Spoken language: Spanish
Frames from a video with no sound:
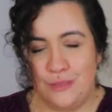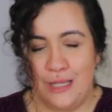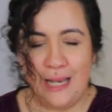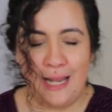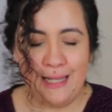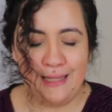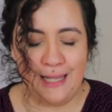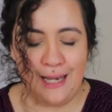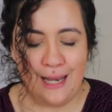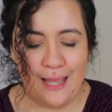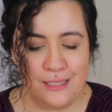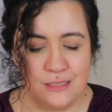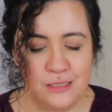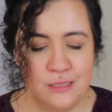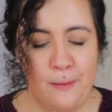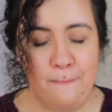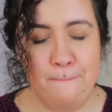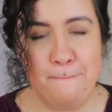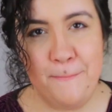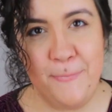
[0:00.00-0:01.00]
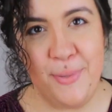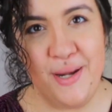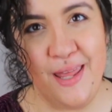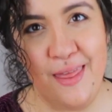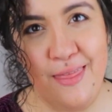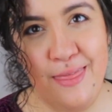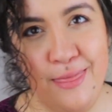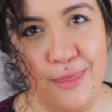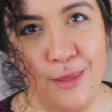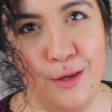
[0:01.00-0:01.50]
La tela es
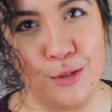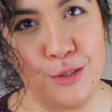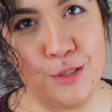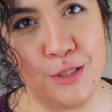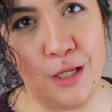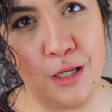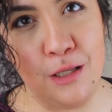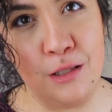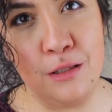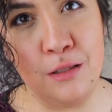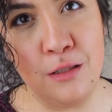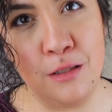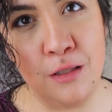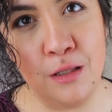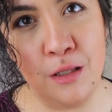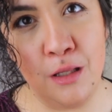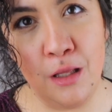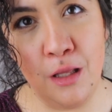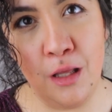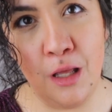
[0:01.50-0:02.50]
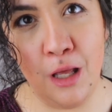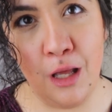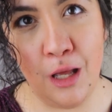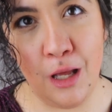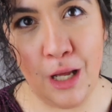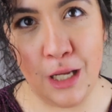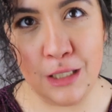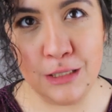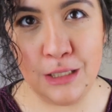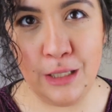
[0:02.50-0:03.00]
preciosa,
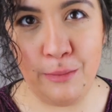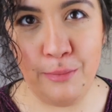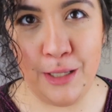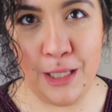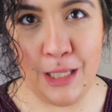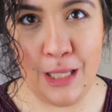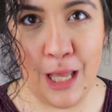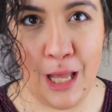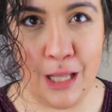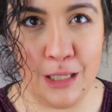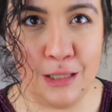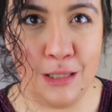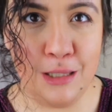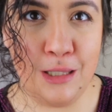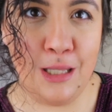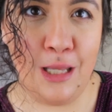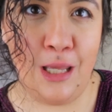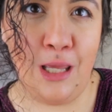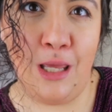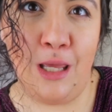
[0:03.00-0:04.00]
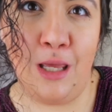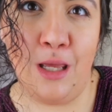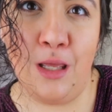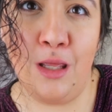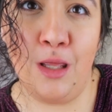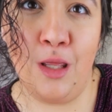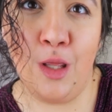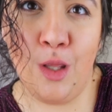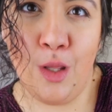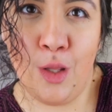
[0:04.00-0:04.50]
así brillante
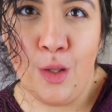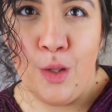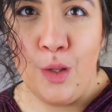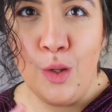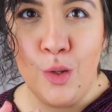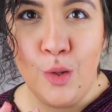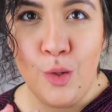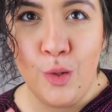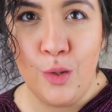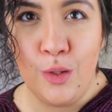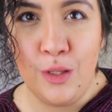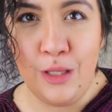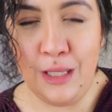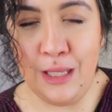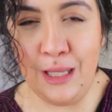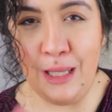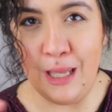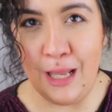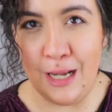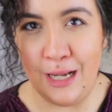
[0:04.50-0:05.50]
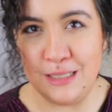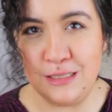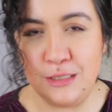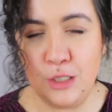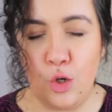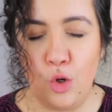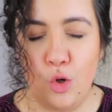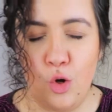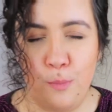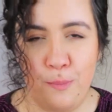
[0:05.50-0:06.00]
y en
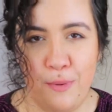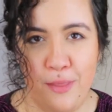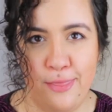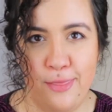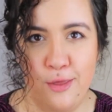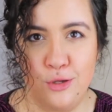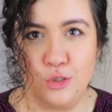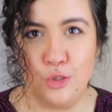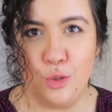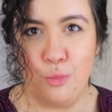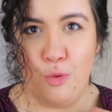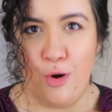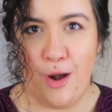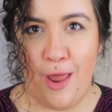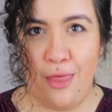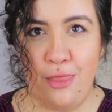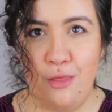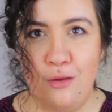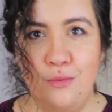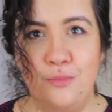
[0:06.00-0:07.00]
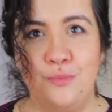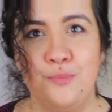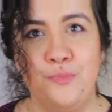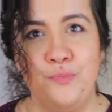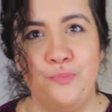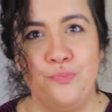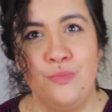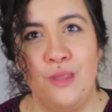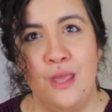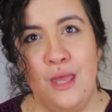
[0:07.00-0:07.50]
este color precioso morado.
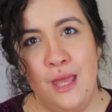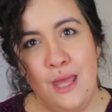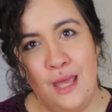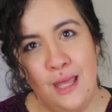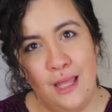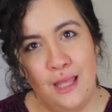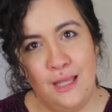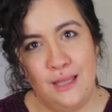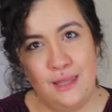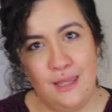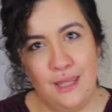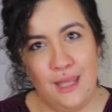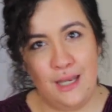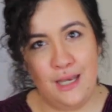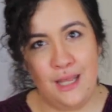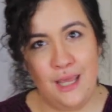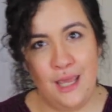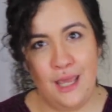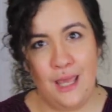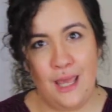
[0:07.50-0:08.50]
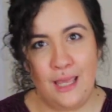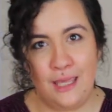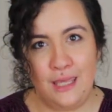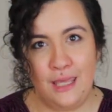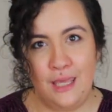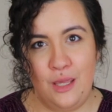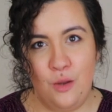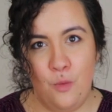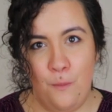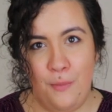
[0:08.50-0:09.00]
Tiene
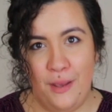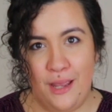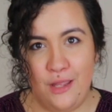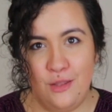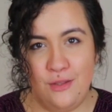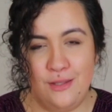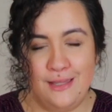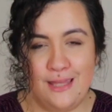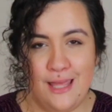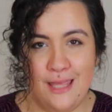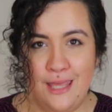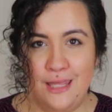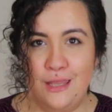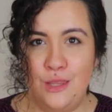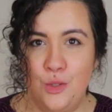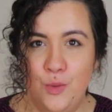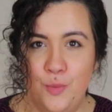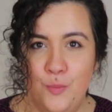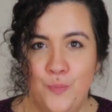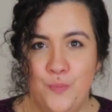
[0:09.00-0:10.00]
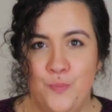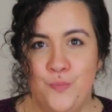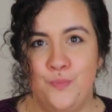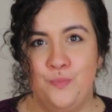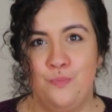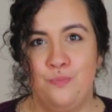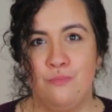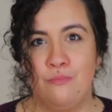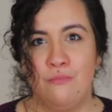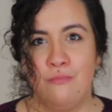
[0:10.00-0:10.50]
aquí un pequeño detallito
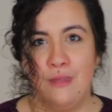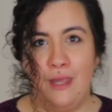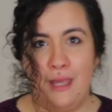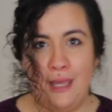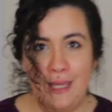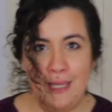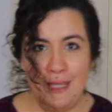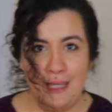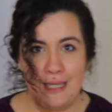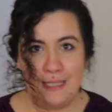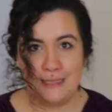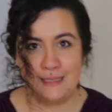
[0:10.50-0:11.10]
y